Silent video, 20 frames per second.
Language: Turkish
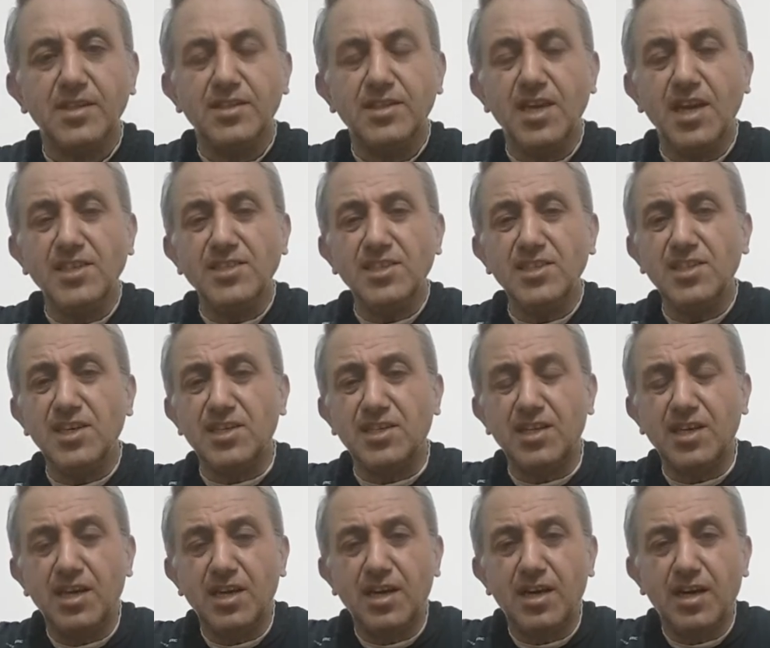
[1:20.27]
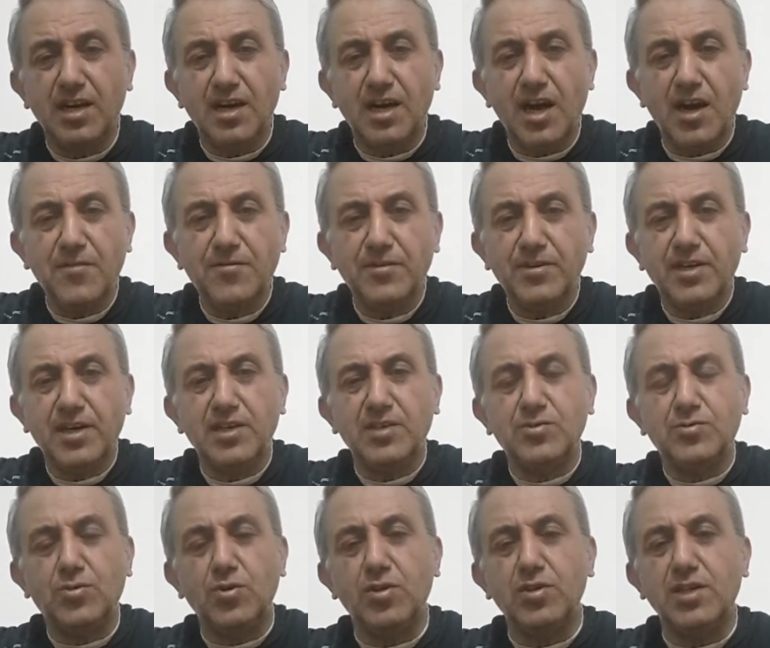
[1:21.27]
Teyze der,
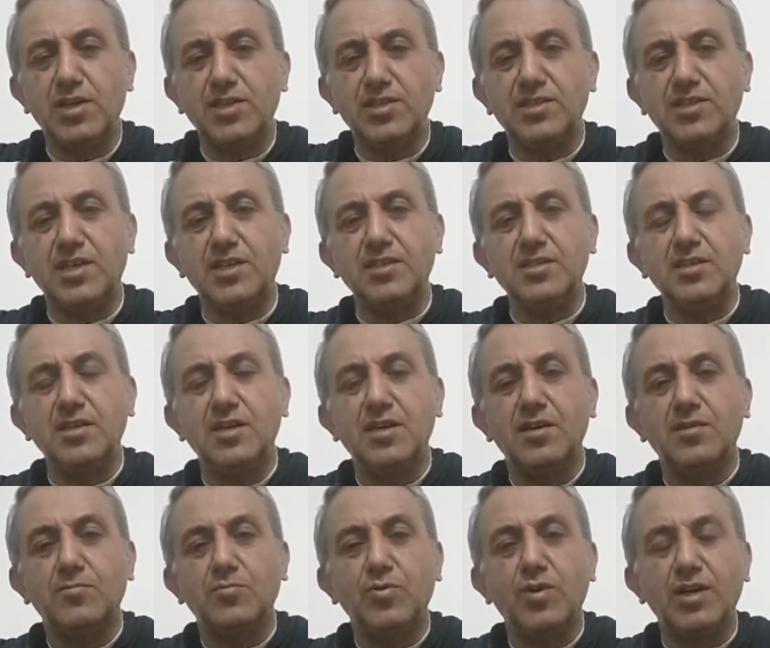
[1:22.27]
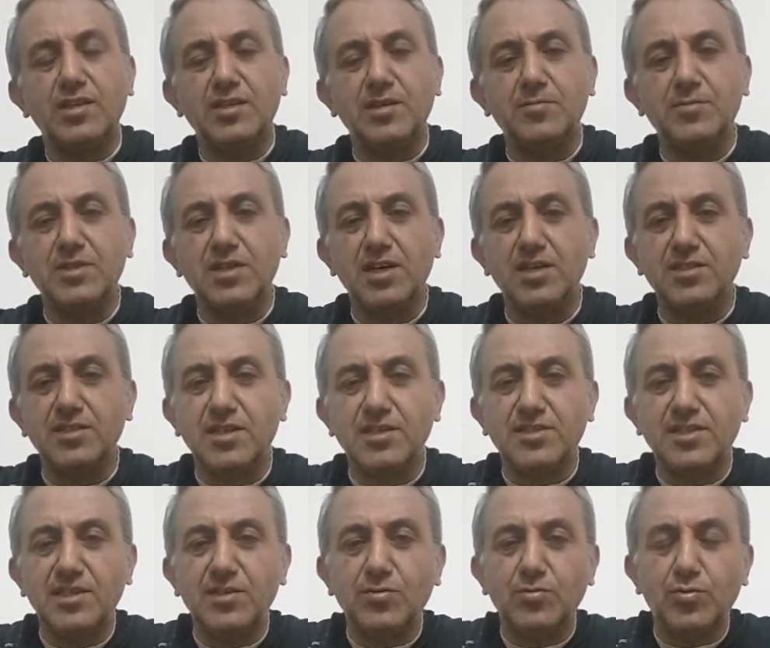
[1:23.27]
Afrika'nın çöllerinden bu adamcağızlar
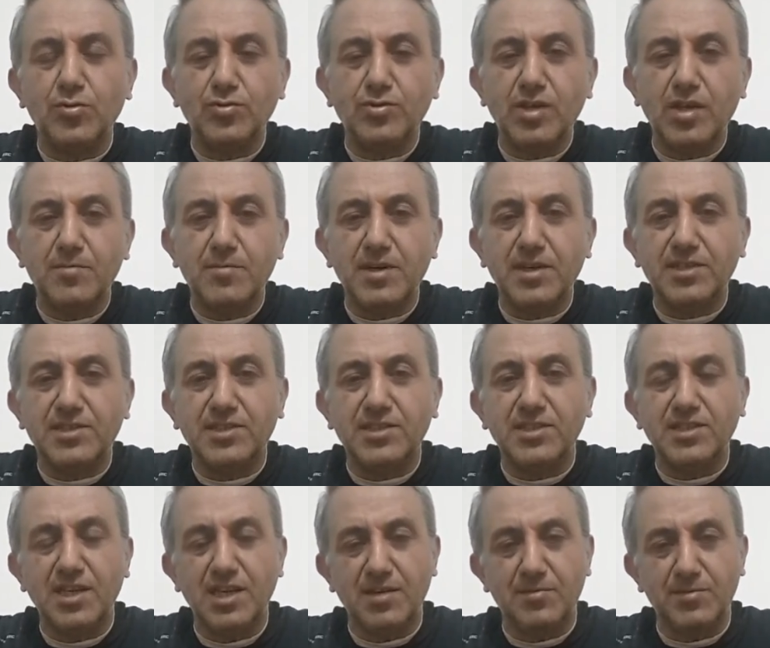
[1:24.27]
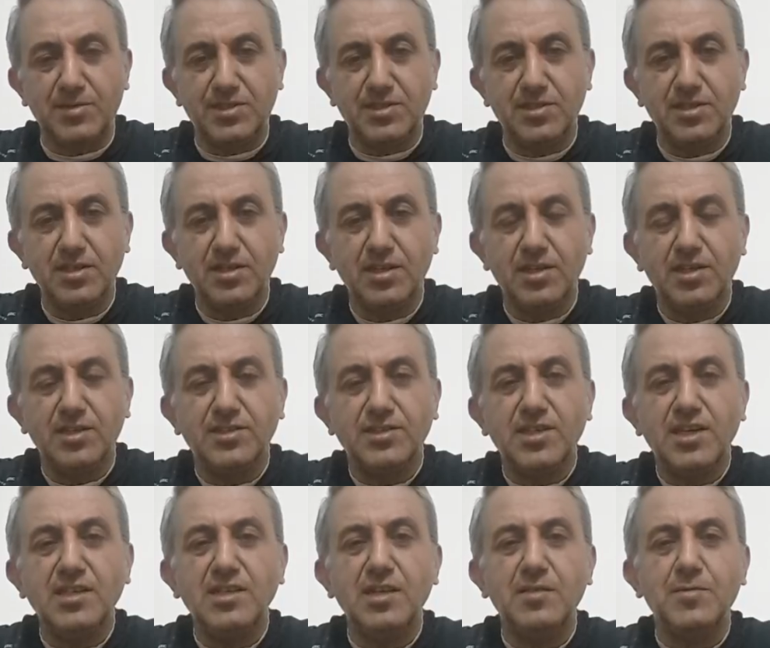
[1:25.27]
seni kurtarmak için gelmiş.
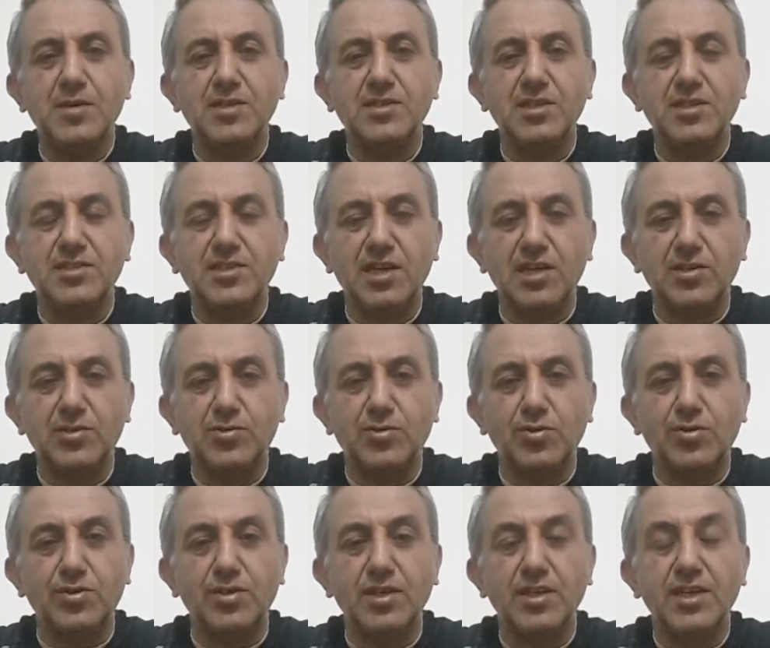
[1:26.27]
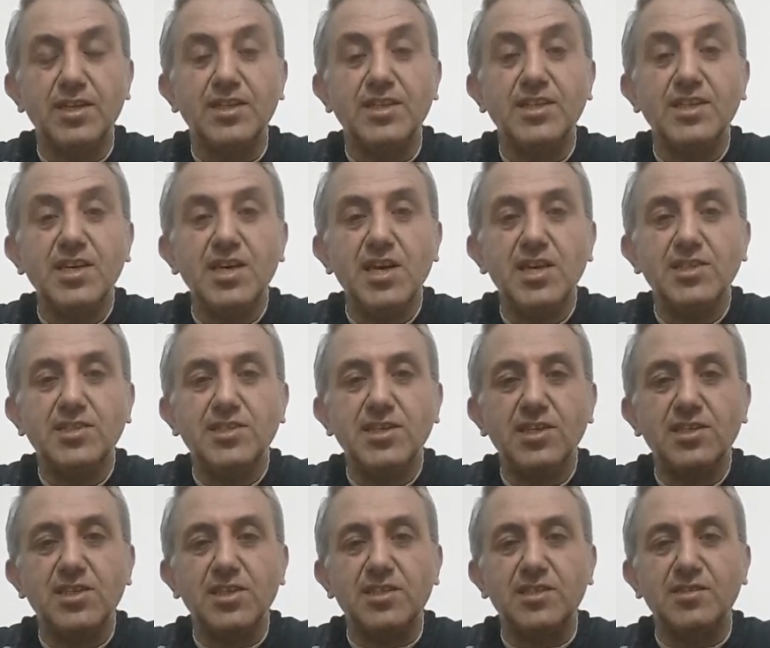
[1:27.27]
Canla başla çalışıyor. Niye
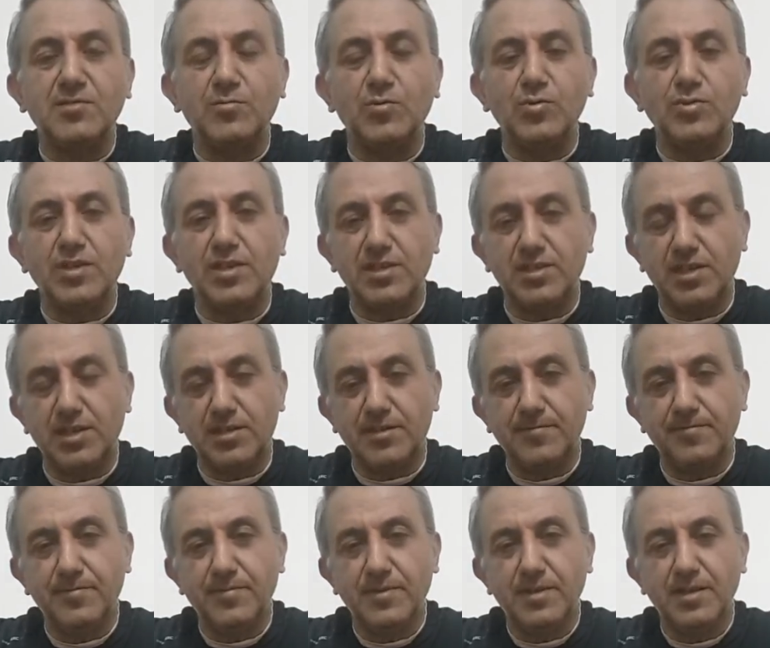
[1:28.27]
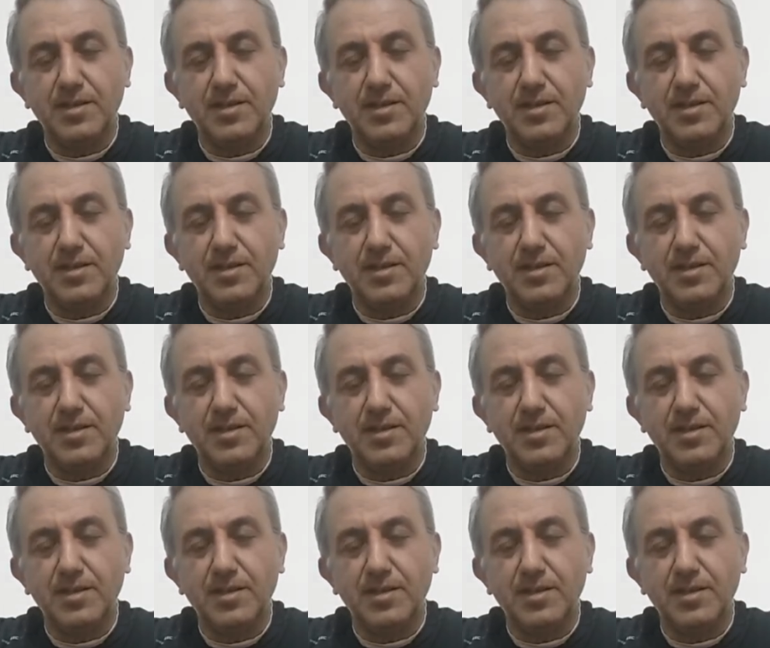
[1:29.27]
eziyet ettin bunları der.